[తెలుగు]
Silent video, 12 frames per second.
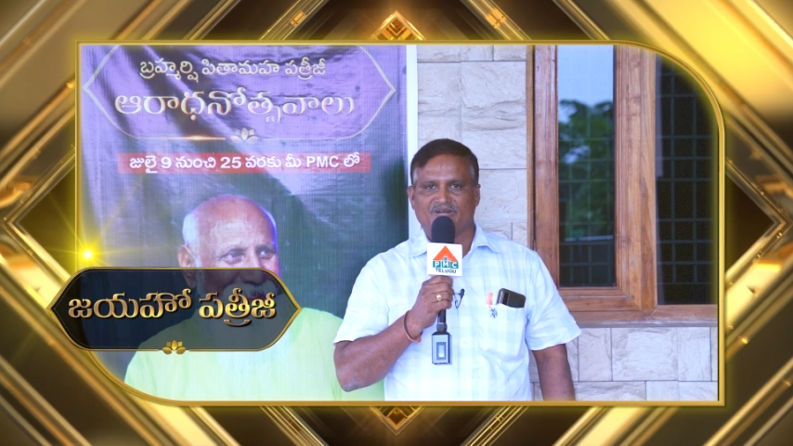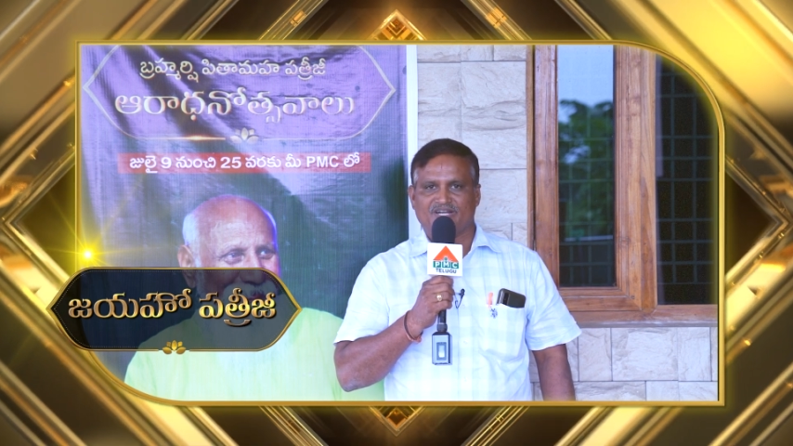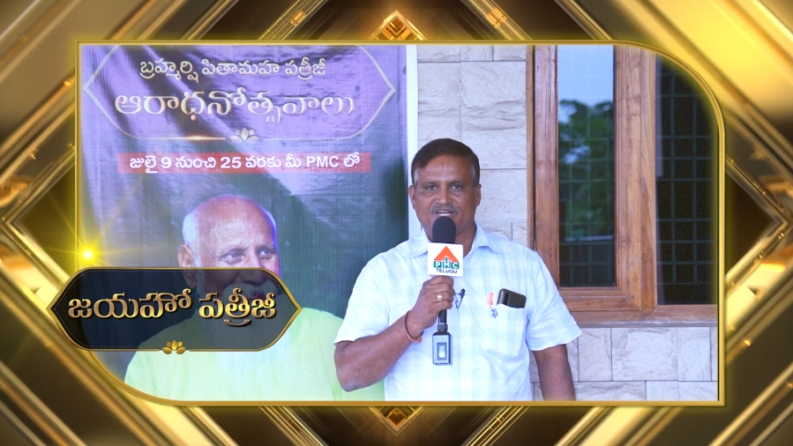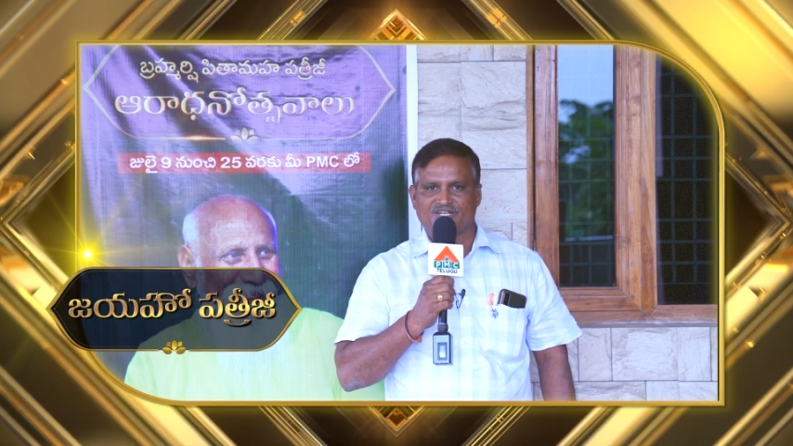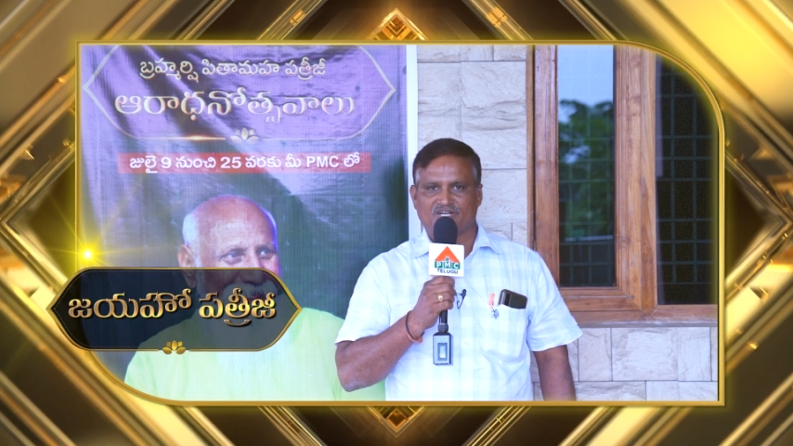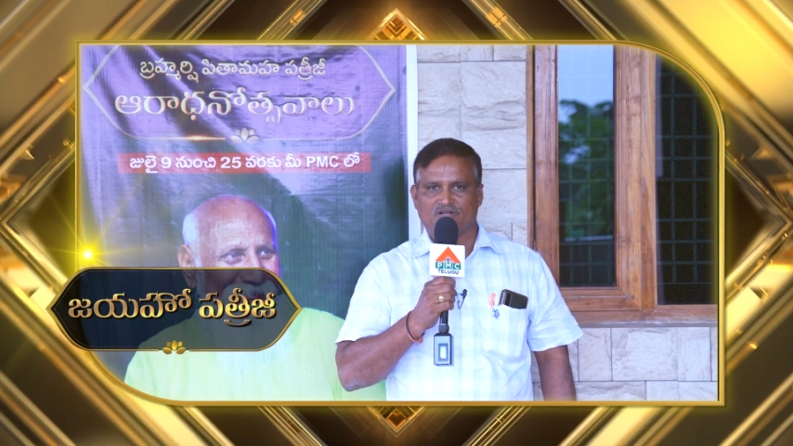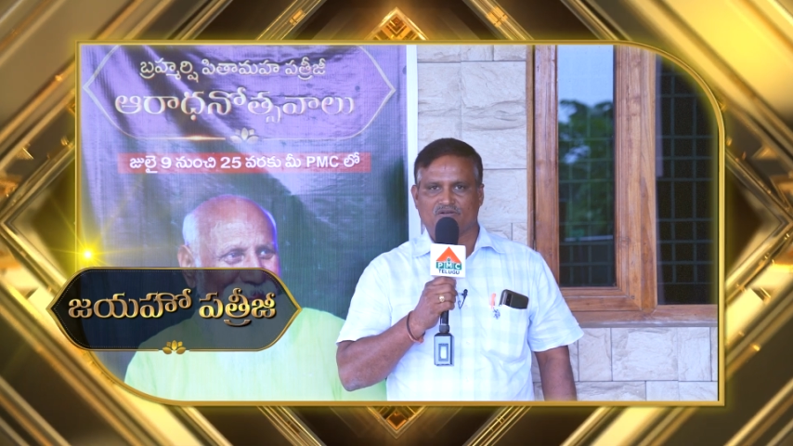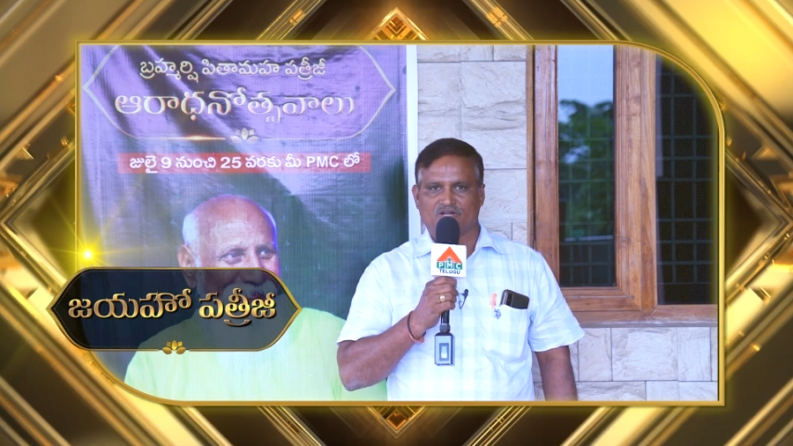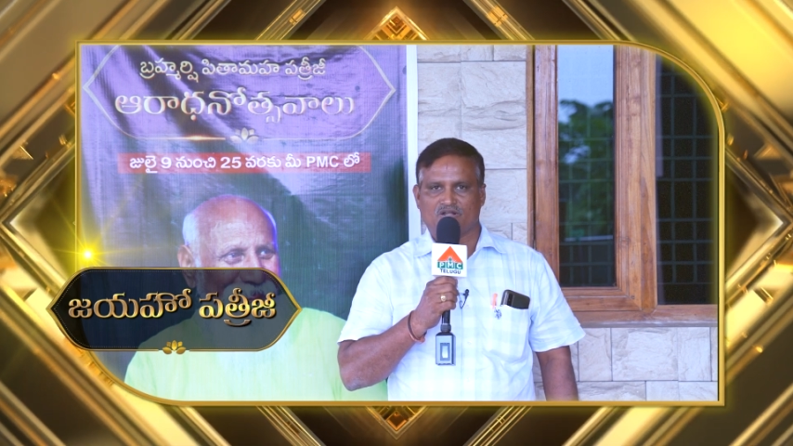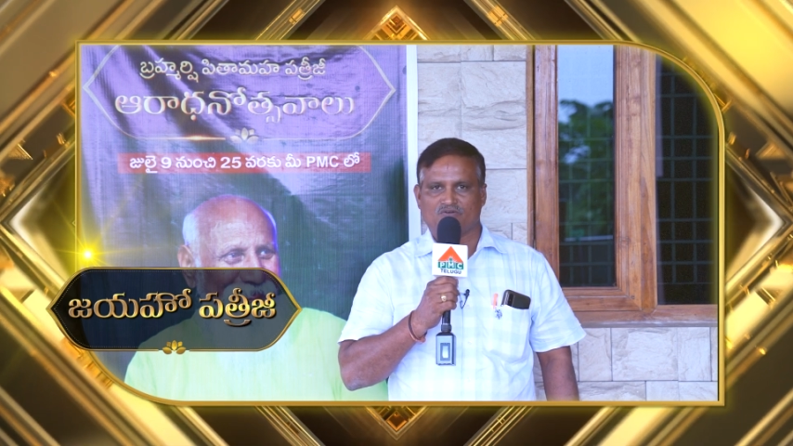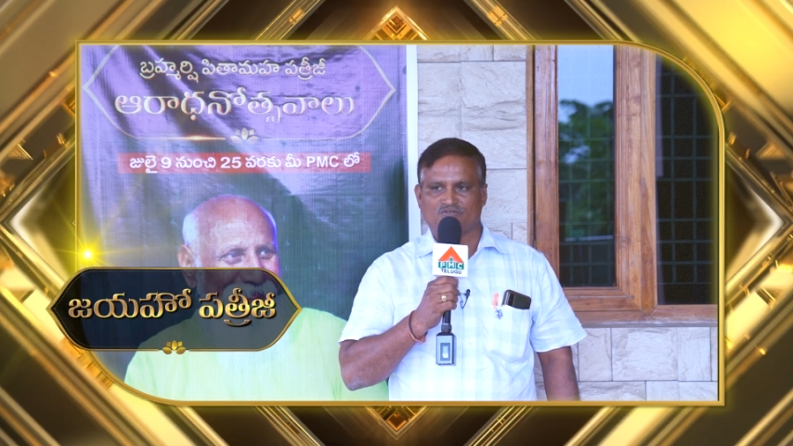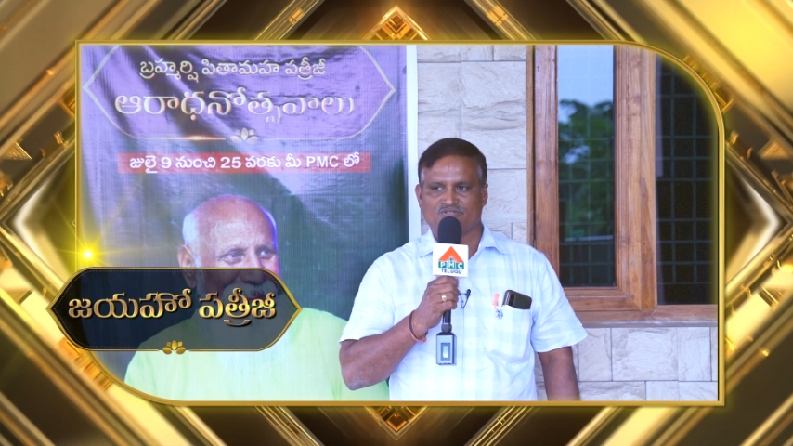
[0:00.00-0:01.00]

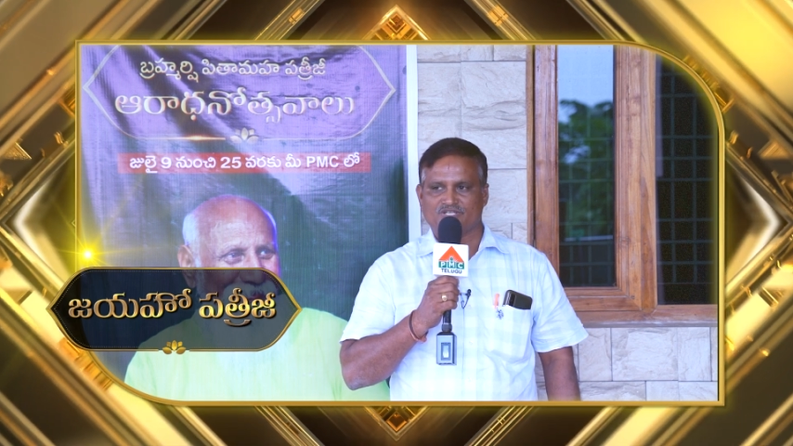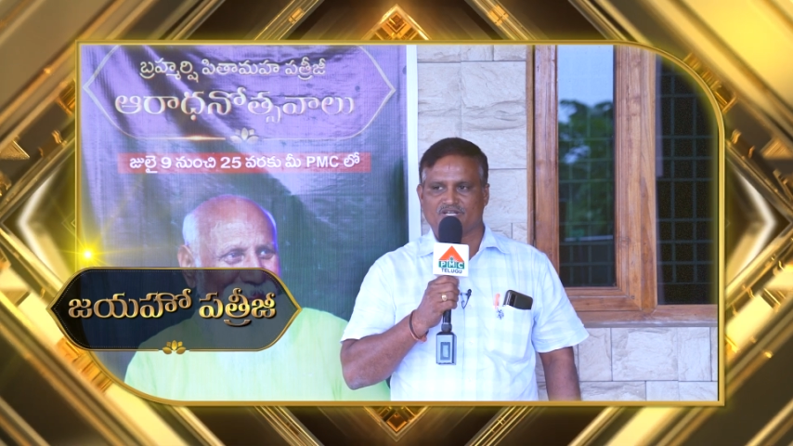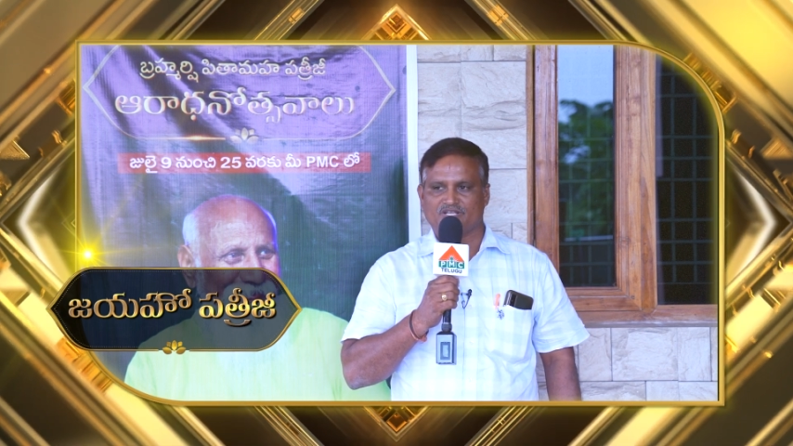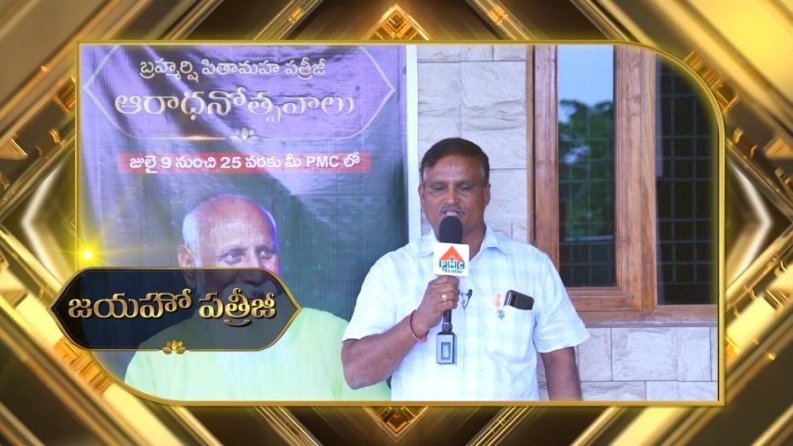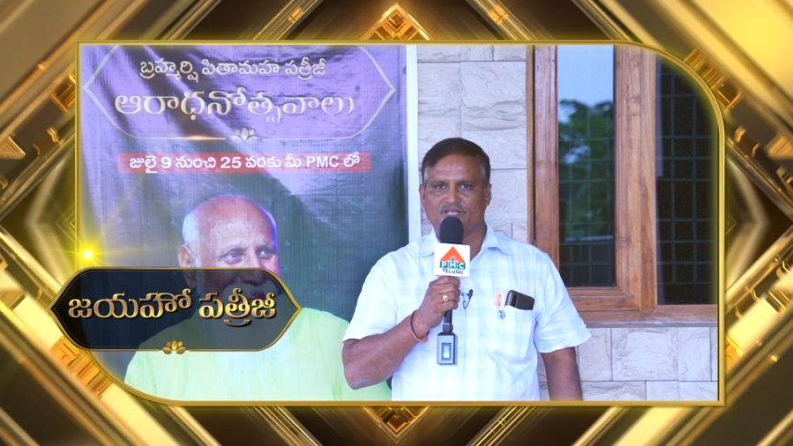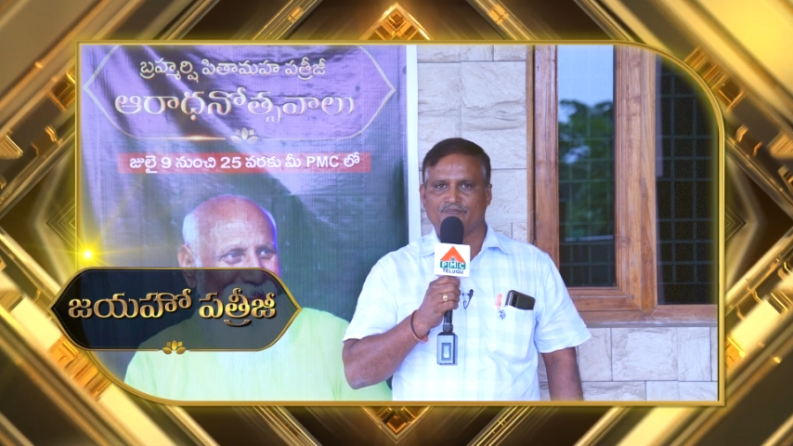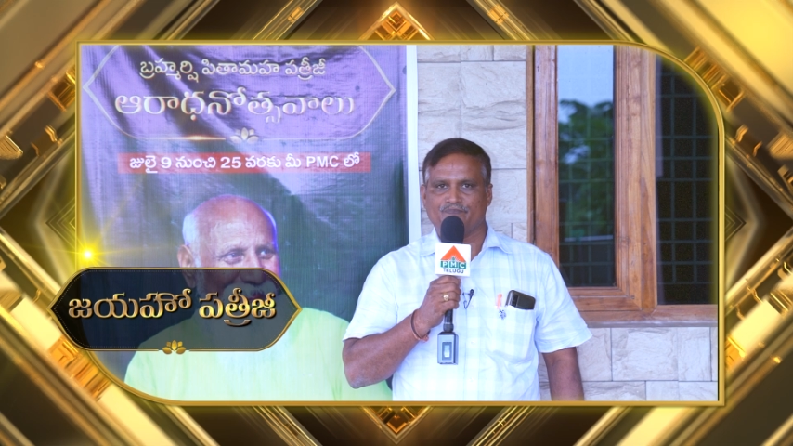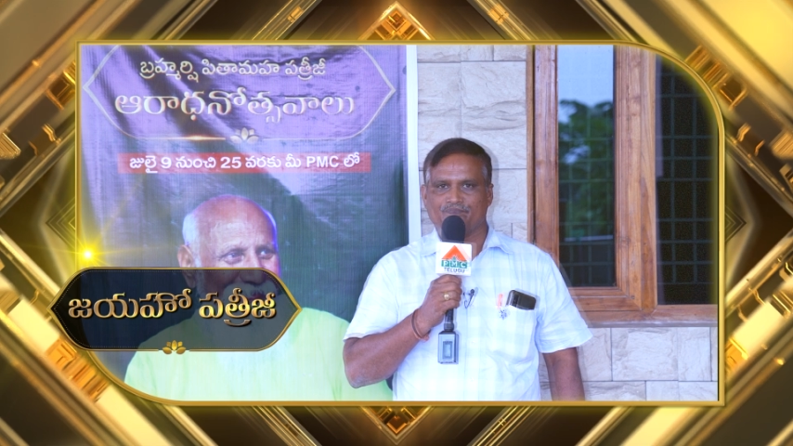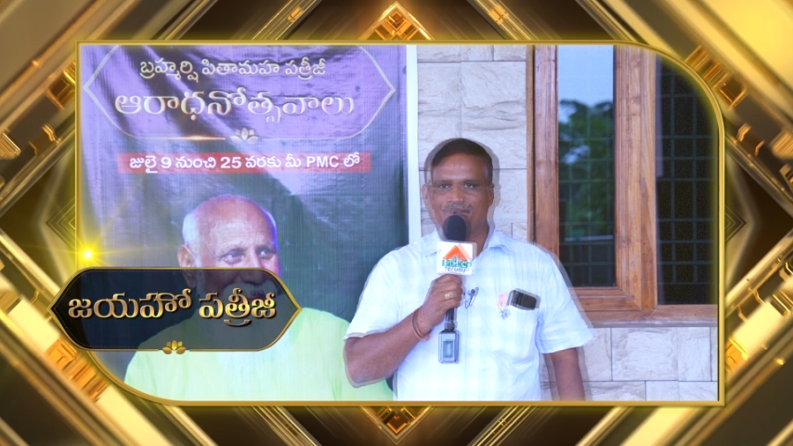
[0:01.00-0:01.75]
మెడిటేషన్లోకి రావడం జరిగింది